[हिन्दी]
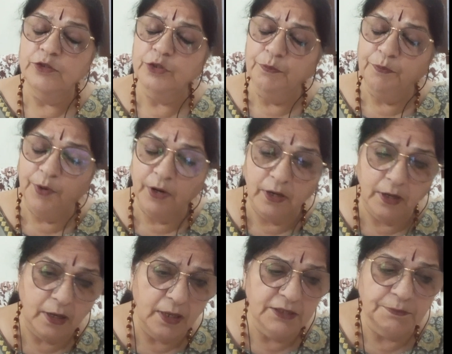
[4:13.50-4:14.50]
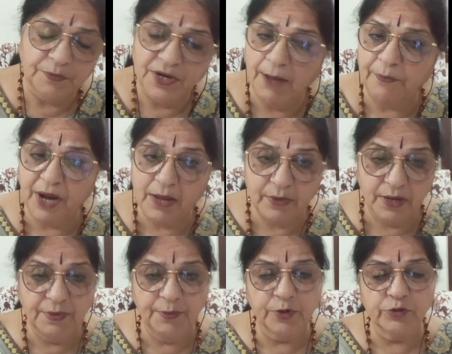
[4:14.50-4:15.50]
जो बहुत ना प्राइमरी
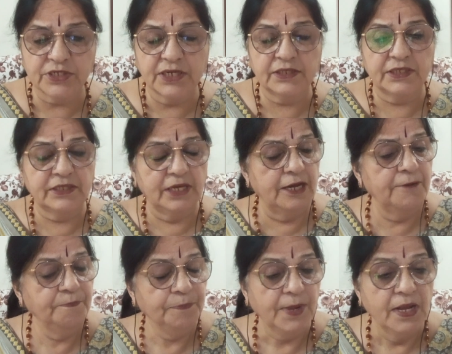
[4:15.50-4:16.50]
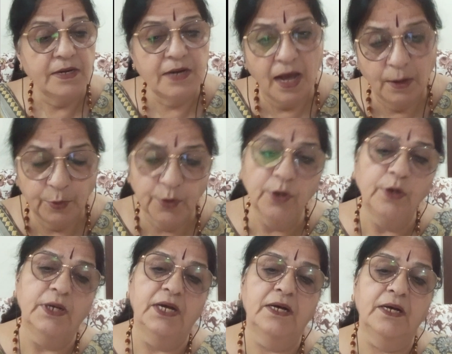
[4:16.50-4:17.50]
में कुछ करते थे ना
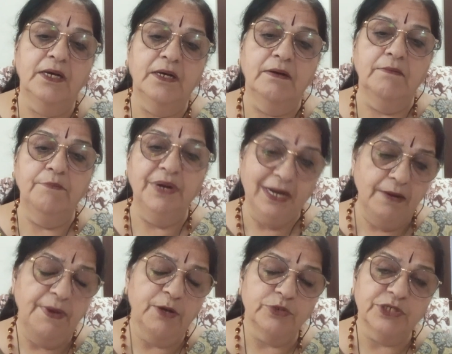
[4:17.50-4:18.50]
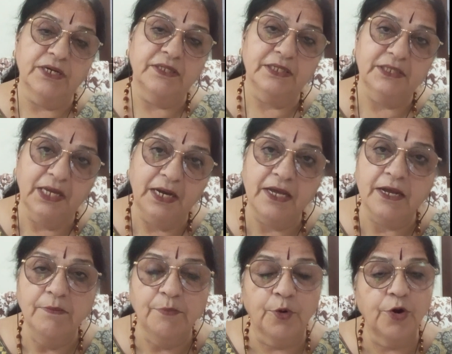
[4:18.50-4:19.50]
वो मिडिल में कुछ करते थे
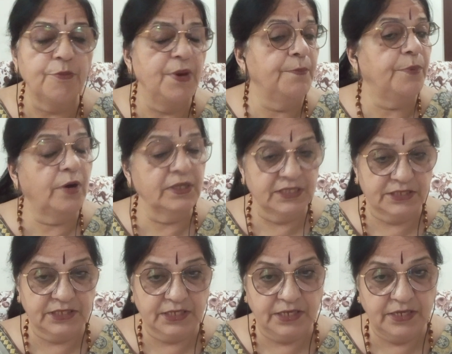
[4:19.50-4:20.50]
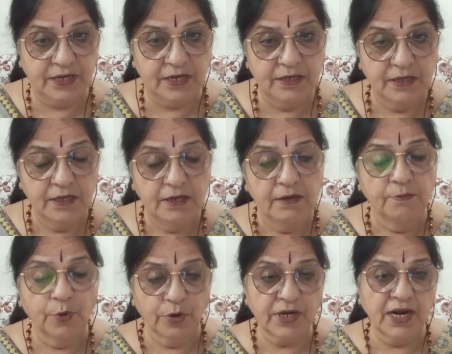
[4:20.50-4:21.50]
लेकिन बोर्ड में बहुत अच्छा किया
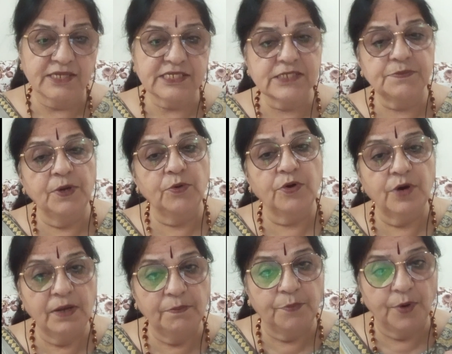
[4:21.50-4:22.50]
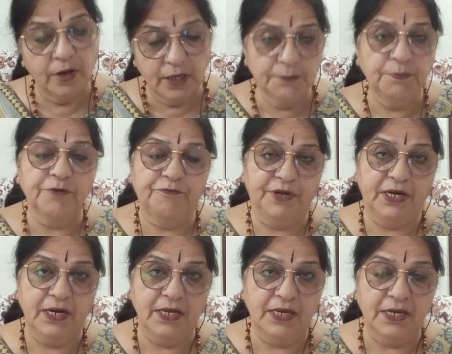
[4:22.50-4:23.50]
बोर्ड क्लासेस में उन्होंने बहुत
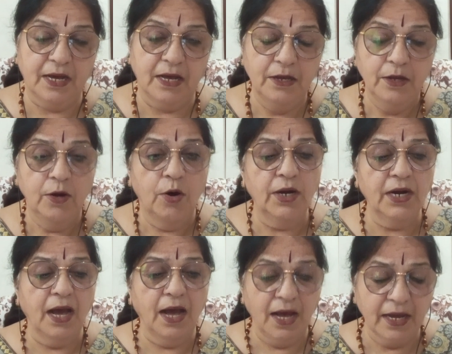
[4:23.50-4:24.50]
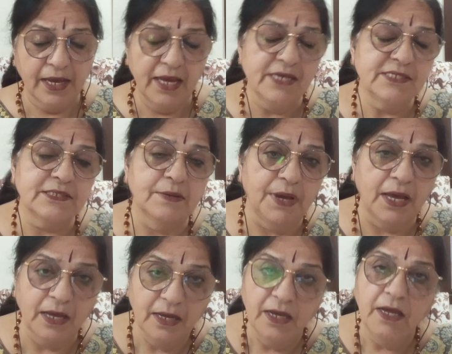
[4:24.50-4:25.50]
परफेक्टली किया और आगे इस समय